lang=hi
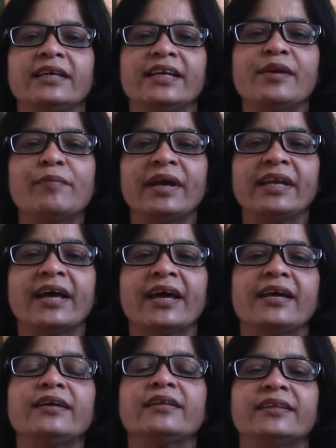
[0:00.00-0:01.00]
ये
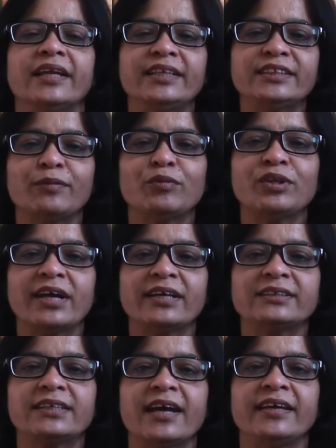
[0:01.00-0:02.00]
महिलाएं दलित समुदाय
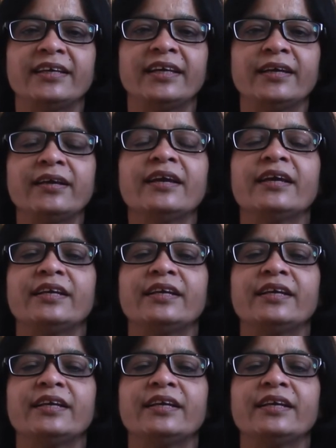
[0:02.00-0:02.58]
से आएंगी